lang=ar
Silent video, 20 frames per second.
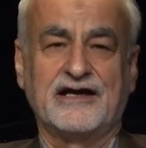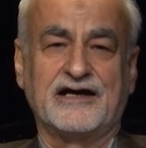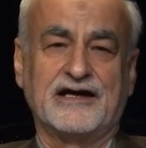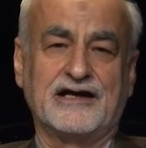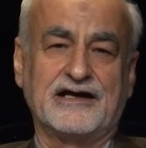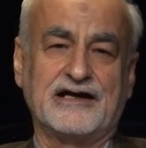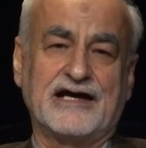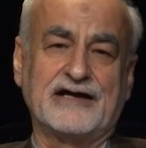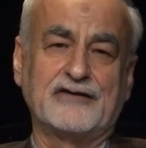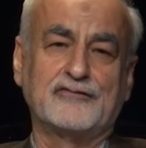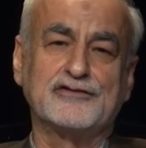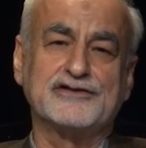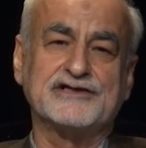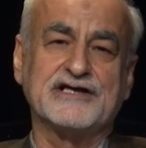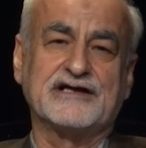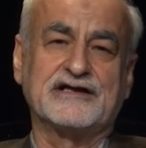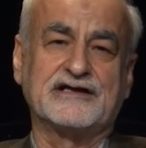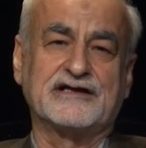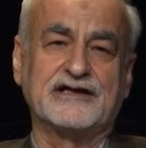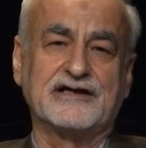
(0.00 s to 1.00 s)
آه، لا
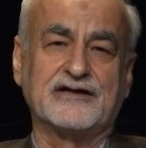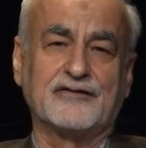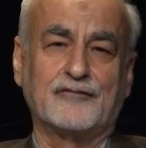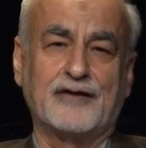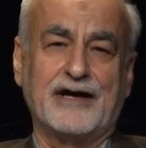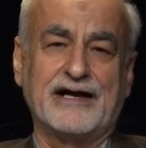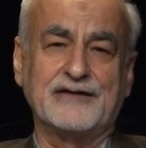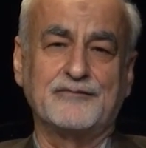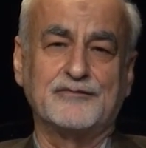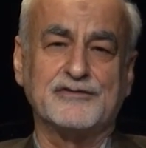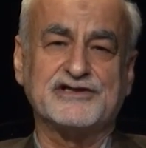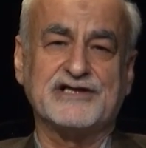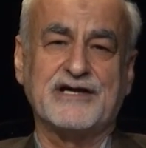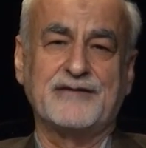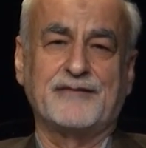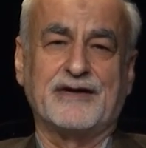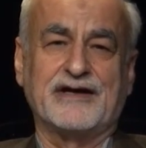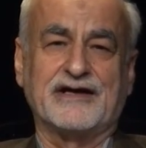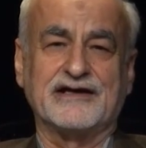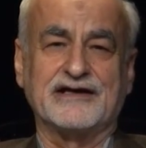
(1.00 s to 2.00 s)
يوجد وعي
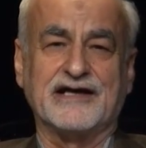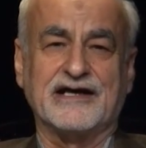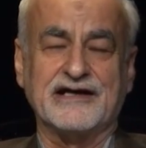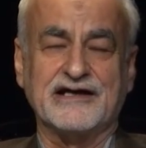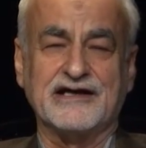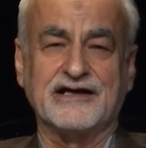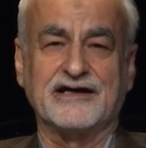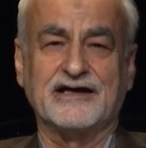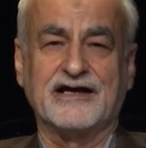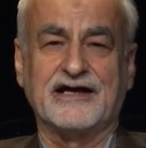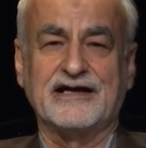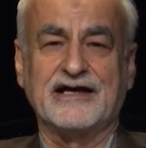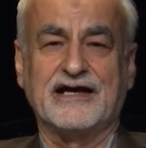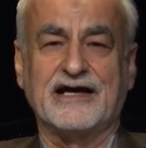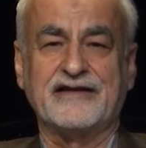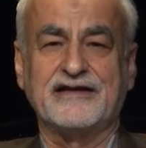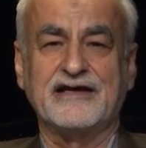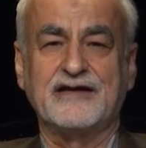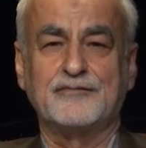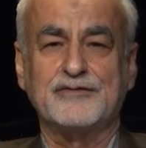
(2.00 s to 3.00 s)
مجتمعي يعني
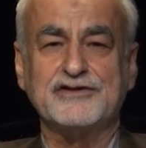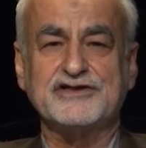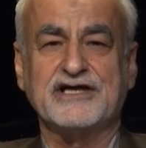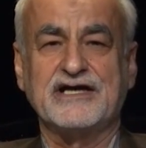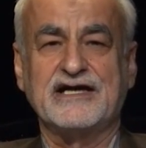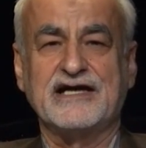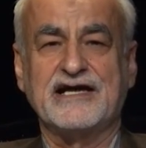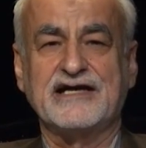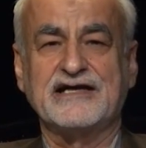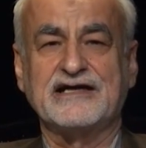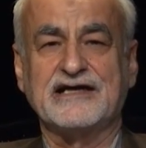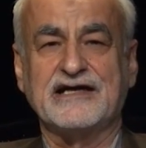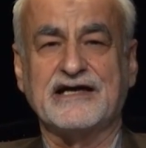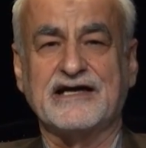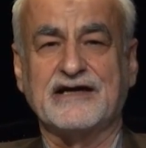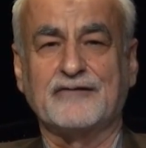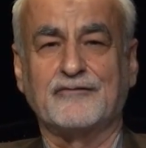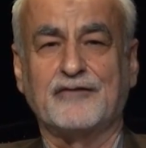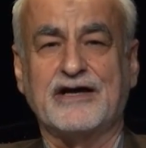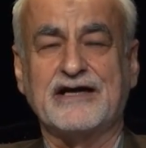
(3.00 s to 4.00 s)
هذه المشكلة
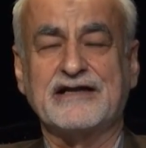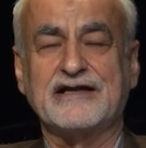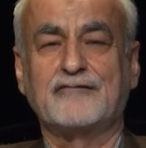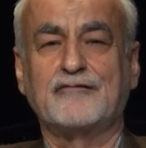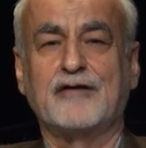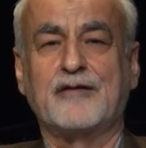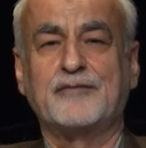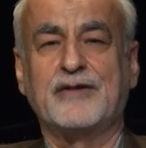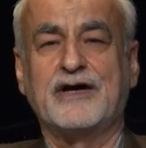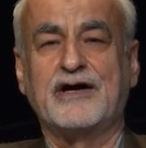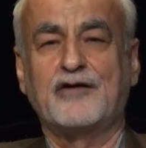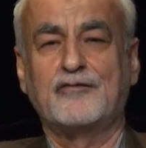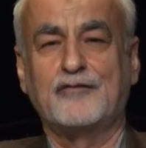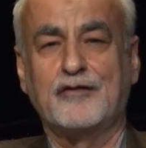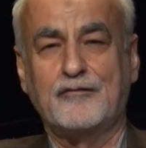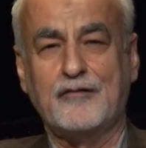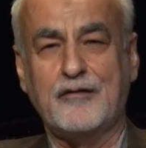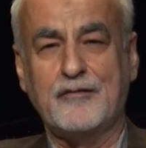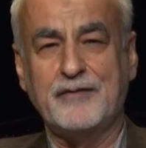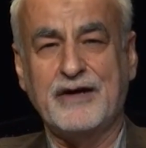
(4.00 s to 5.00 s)
هي وهذا الوباء
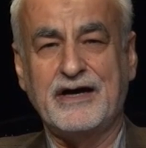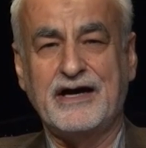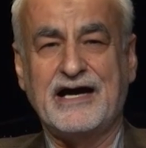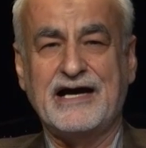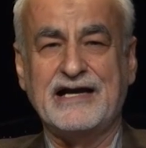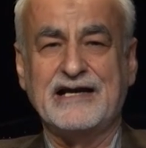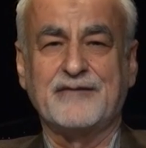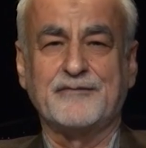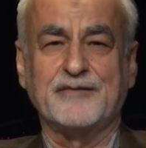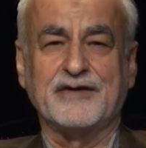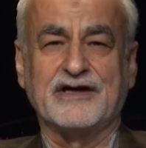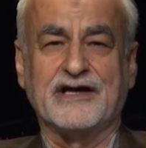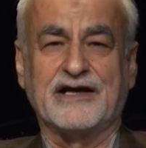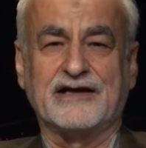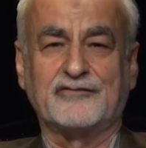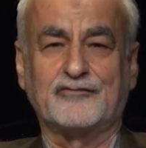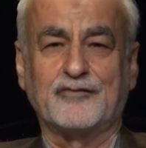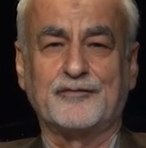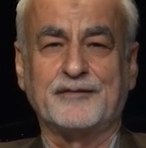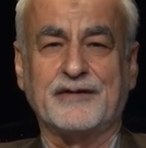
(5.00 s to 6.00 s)
هو وباء عالمي
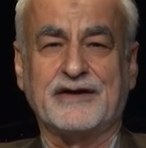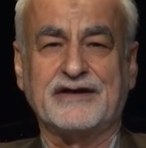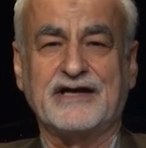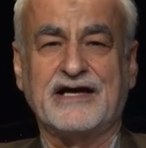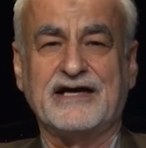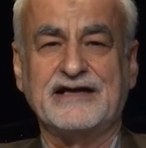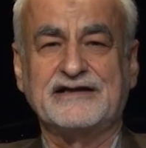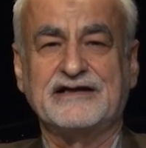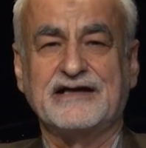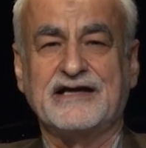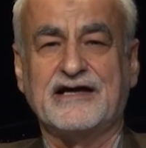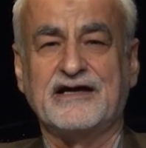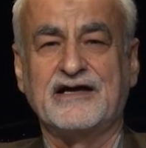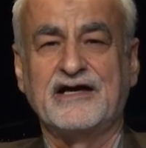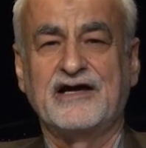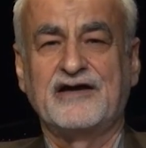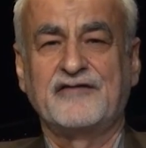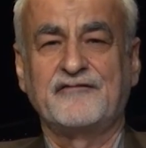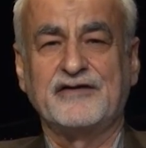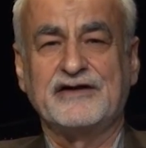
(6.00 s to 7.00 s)
أنتم يعني حتى
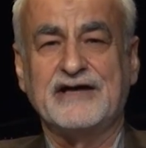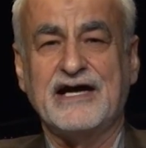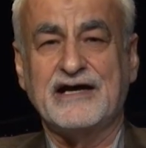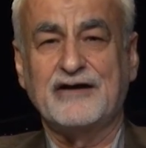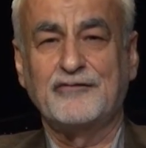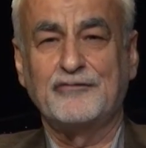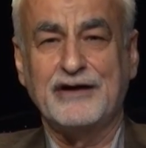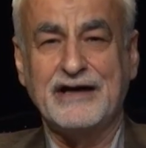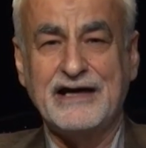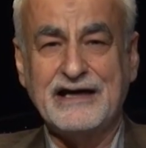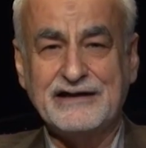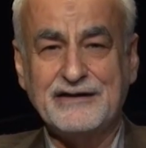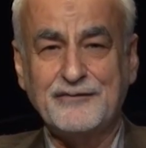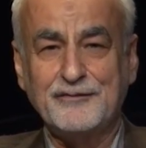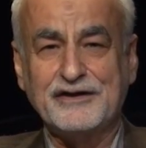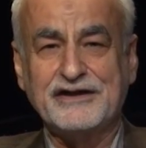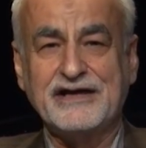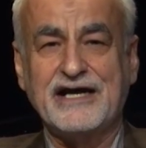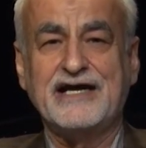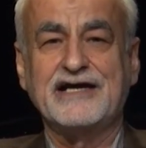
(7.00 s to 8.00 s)
في داخل الولايات
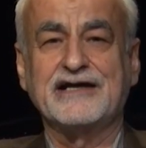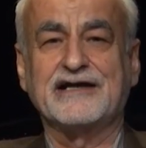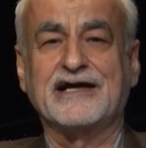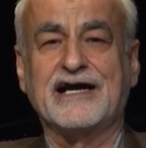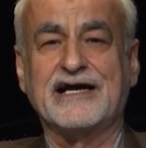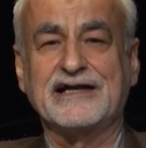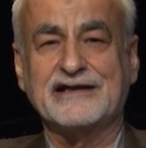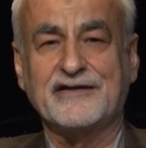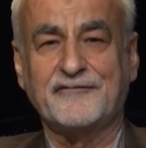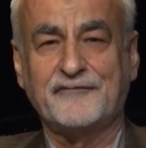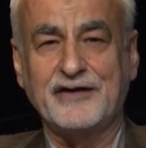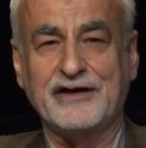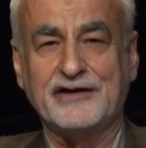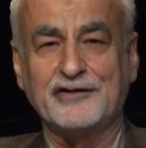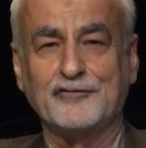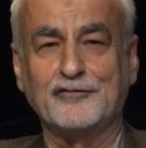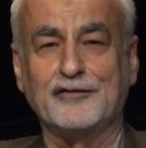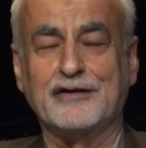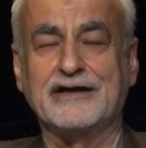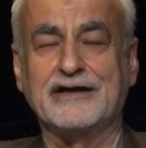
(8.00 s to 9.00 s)
المتحدة حتى في الدول